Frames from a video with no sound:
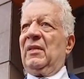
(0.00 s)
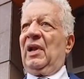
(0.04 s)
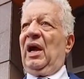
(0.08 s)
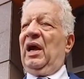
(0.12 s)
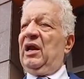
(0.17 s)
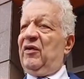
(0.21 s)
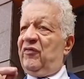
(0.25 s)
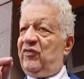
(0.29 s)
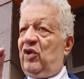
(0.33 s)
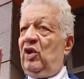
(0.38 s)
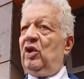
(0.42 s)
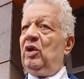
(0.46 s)

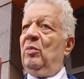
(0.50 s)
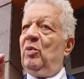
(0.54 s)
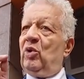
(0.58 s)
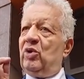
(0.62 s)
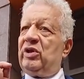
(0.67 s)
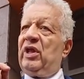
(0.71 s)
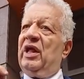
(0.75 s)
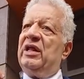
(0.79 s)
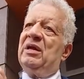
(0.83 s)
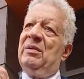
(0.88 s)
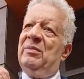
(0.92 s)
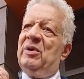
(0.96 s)
عرفت ان
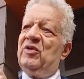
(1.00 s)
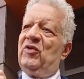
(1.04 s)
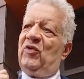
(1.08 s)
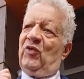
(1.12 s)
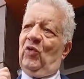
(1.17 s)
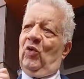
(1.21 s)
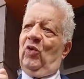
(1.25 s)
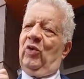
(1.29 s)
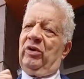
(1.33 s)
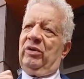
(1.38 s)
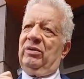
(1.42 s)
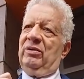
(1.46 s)
مرتضى
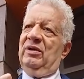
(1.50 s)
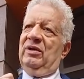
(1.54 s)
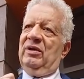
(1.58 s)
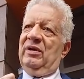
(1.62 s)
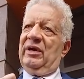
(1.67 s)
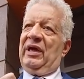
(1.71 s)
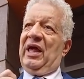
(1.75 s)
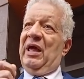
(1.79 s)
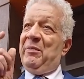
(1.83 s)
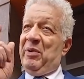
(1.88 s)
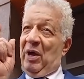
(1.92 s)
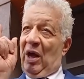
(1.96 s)
منصور
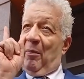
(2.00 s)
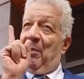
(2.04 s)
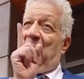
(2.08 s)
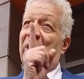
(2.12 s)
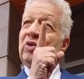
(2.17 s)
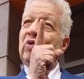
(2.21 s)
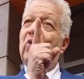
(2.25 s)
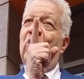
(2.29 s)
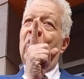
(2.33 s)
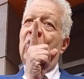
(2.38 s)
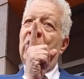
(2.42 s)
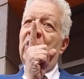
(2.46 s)
كان
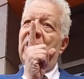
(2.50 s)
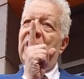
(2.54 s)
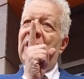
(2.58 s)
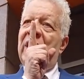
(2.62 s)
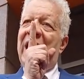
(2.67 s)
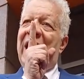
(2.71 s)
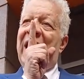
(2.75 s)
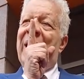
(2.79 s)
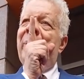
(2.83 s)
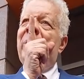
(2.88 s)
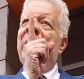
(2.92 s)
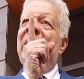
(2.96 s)
بيقبضكم
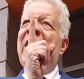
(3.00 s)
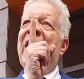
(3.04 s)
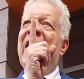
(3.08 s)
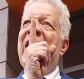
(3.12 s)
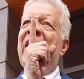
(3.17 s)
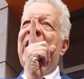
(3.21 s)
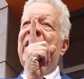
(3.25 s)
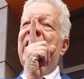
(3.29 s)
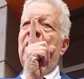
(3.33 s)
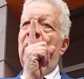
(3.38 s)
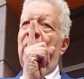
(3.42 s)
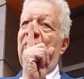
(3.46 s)
قبل
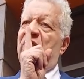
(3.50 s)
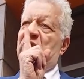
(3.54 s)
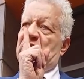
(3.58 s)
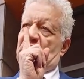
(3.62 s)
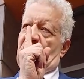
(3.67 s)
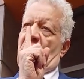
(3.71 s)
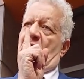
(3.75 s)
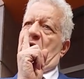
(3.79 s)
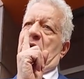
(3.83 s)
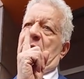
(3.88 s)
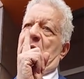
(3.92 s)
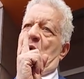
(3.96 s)
اخر يوم في
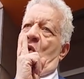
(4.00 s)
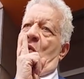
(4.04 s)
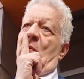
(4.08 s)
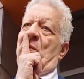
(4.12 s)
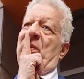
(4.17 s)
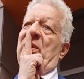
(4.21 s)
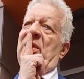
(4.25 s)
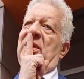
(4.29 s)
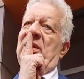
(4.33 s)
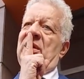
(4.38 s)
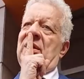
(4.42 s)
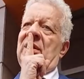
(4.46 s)
الشهر يوم
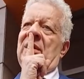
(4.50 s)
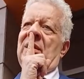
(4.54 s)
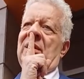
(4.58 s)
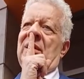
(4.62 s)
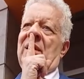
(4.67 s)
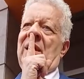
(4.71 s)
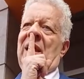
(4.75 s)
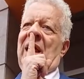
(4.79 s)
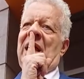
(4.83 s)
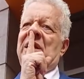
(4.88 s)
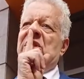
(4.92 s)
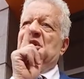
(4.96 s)

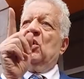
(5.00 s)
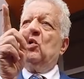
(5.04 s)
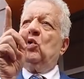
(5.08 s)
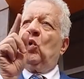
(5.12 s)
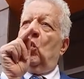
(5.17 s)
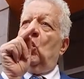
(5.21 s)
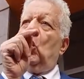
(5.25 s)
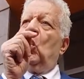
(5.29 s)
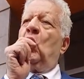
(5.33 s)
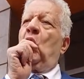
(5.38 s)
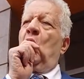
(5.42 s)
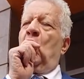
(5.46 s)
عشان
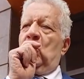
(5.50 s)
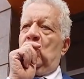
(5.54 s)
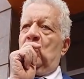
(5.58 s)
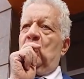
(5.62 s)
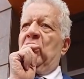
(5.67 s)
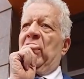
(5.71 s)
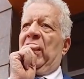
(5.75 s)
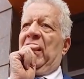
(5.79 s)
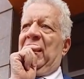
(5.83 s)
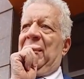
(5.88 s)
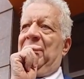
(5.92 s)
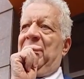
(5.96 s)
كلكم
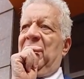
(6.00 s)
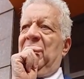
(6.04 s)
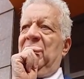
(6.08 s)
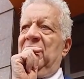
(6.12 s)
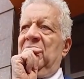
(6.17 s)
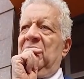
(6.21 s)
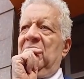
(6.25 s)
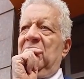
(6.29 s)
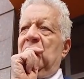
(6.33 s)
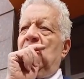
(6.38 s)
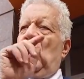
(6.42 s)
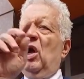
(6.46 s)
غلابه
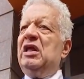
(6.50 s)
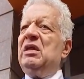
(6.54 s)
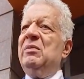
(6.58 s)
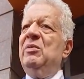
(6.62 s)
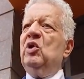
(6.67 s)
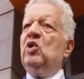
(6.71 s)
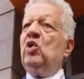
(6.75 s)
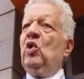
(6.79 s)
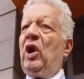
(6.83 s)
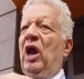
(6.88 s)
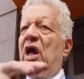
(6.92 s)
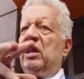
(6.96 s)
دلوقتي
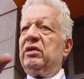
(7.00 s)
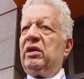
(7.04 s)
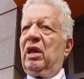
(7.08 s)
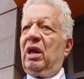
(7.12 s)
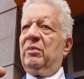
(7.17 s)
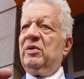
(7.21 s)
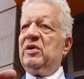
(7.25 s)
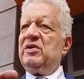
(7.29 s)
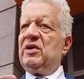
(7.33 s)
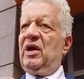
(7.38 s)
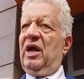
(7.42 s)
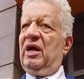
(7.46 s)
بيدوروا على
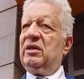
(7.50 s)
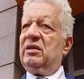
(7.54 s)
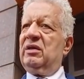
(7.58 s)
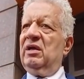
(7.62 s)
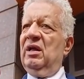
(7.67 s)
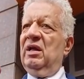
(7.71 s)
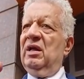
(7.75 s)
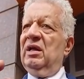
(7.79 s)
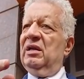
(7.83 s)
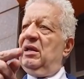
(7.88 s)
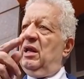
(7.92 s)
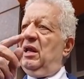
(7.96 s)
الترابيزات
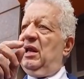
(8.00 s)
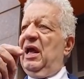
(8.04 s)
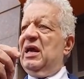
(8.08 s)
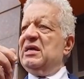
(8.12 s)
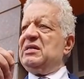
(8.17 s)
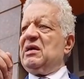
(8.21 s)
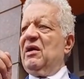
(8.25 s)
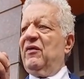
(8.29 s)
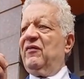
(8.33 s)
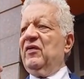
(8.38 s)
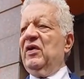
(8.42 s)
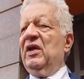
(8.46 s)

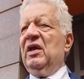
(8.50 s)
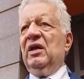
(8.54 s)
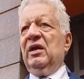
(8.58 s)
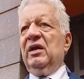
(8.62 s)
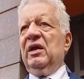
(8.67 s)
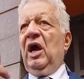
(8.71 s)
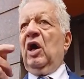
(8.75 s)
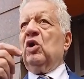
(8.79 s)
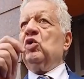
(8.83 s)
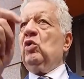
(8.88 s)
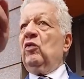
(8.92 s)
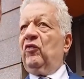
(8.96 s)
للاسف يعني.
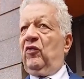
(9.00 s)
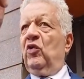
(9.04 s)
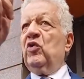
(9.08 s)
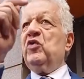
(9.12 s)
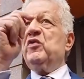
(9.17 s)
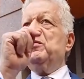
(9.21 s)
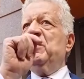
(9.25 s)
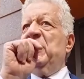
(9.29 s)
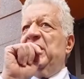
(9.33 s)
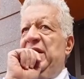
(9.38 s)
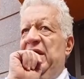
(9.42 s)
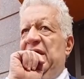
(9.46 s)
ياخدوا
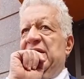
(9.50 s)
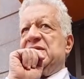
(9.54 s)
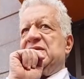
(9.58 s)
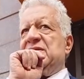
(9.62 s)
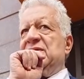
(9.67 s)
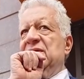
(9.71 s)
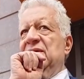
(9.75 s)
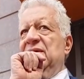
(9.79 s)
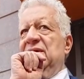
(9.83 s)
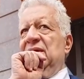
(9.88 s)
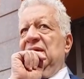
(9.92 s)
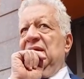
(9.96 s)
الفلوس من
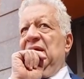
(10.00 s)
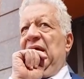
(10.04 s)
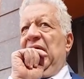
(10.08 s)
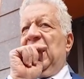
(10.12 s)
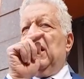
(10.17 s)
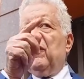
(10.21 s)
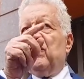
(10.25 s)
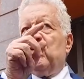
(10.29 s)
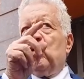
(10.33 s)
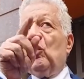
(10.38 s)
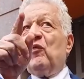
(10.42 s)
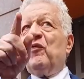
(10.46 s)
الناس
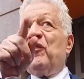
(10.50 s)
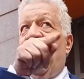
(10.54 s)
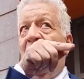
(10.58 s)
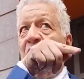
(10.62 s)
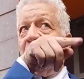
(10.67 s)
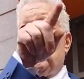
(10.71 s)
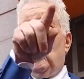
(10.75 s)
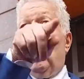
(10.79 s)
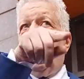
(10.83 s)
عرفتوا الفوضى